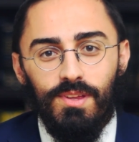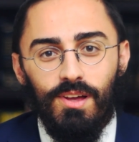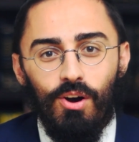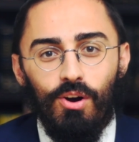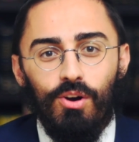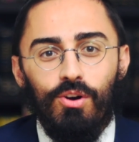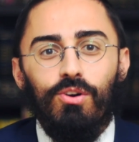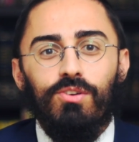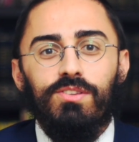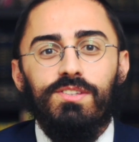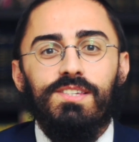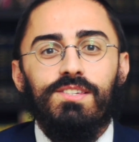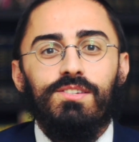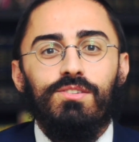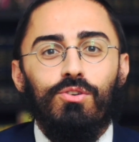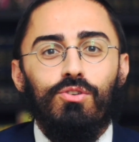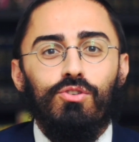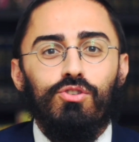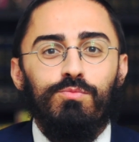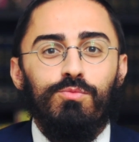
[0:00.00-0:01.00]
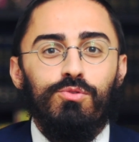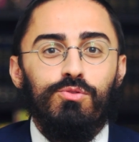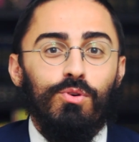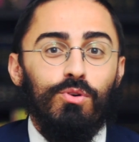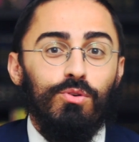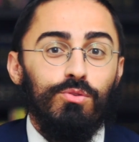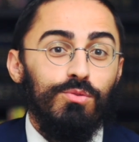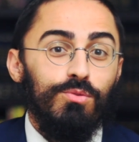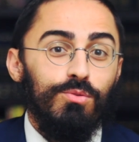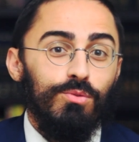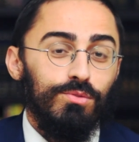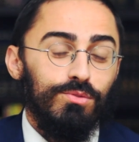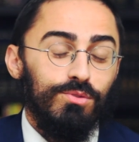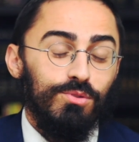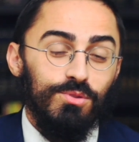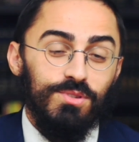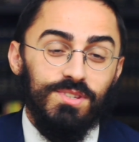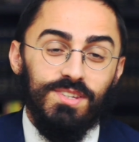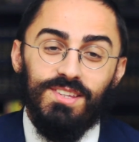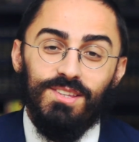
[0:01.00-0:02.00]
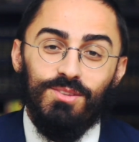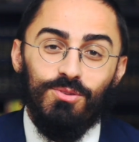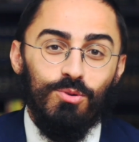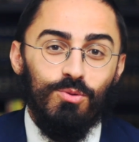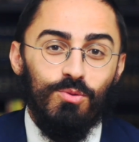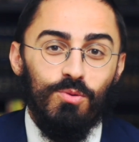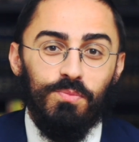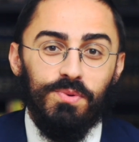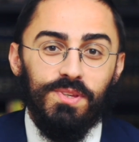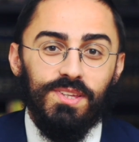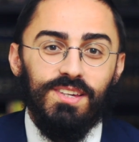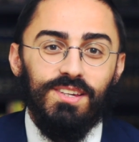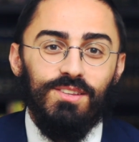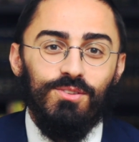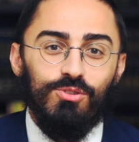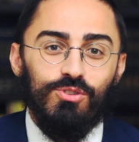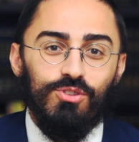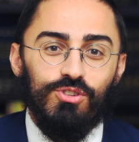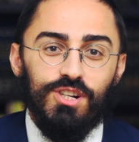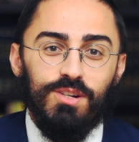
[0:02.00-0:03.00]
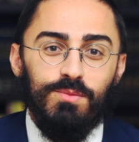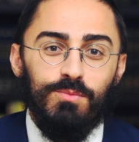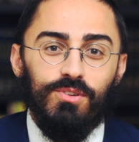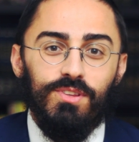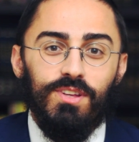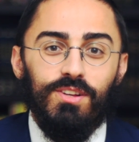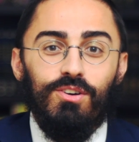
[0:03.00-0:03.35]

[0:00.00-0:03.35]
En grandissant, je me suis rendu compte que c'était trop compliqué de changer le monde,